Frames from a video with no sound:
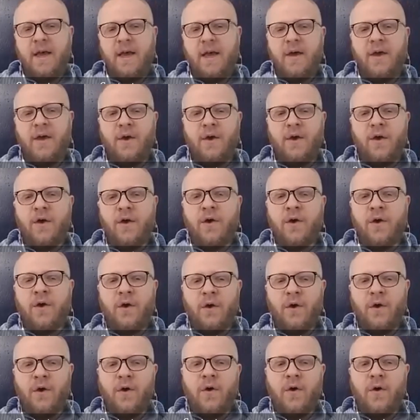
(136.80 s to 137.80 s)

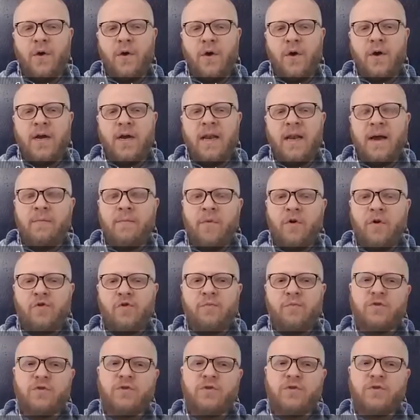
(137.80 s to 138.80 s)
Euh, clairement,
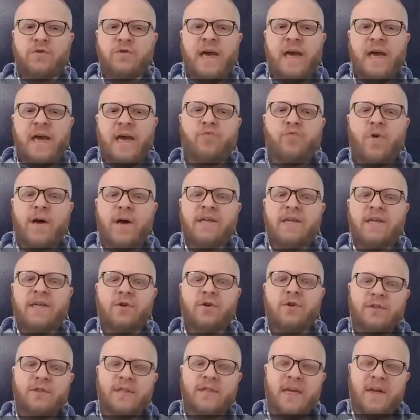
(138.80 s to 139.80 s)
je pense qu'il y a un point
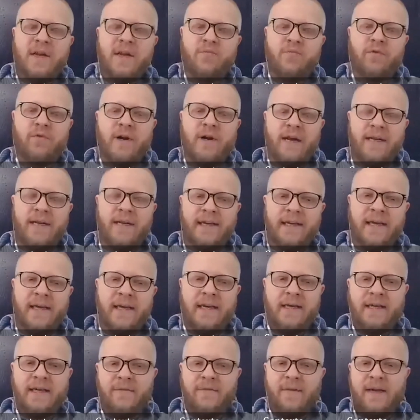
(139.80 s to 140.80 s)
essentiel pour la
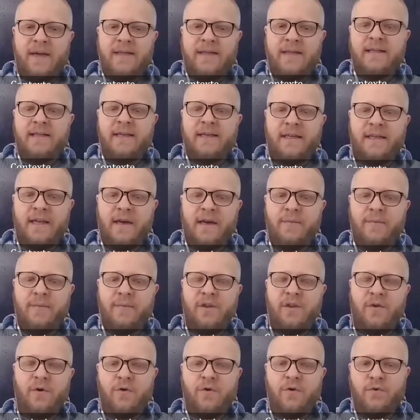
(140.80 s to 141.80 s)
Ligue 1 qui va être un
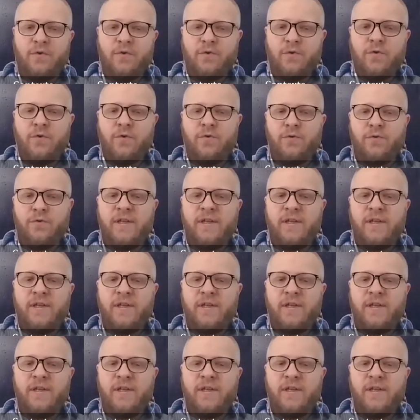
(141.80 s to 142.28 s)
déterminant de,